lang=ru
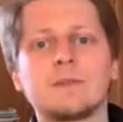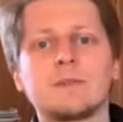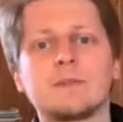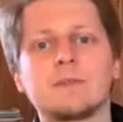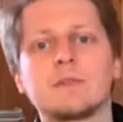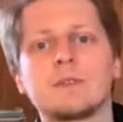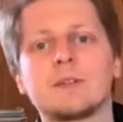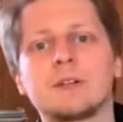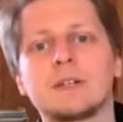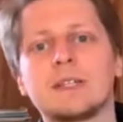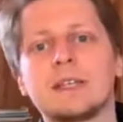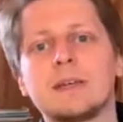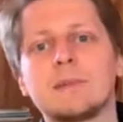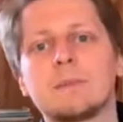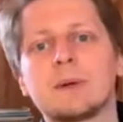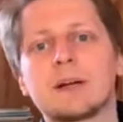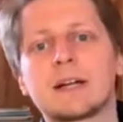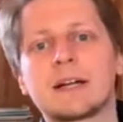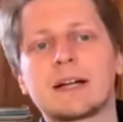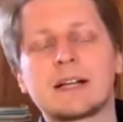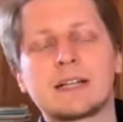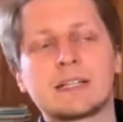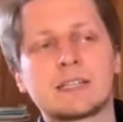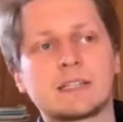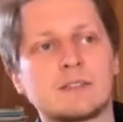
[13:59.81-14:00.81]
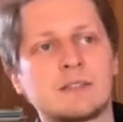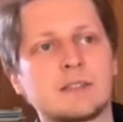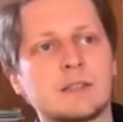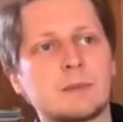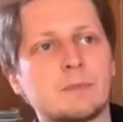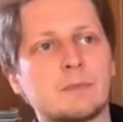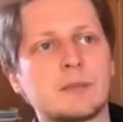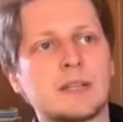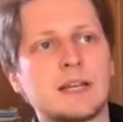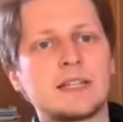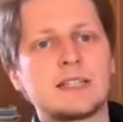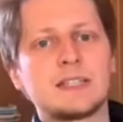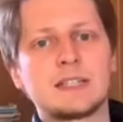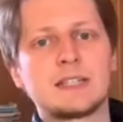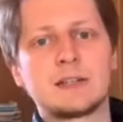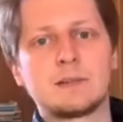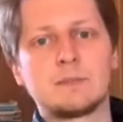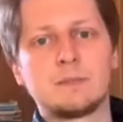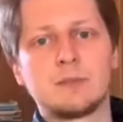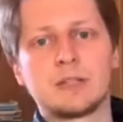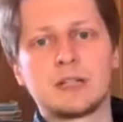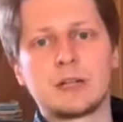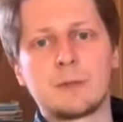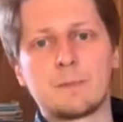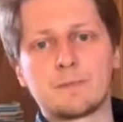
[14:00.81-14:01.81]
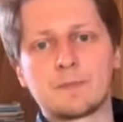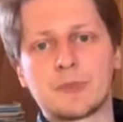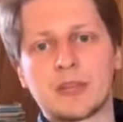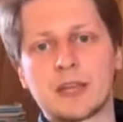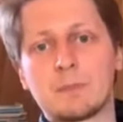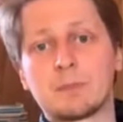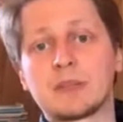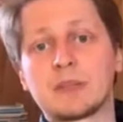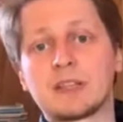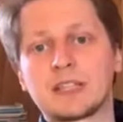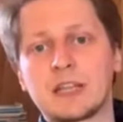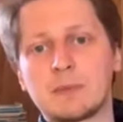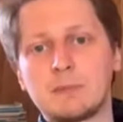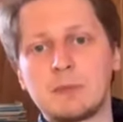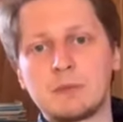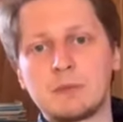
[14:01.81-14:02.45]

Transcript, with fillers: где показана пластика была, пантомимная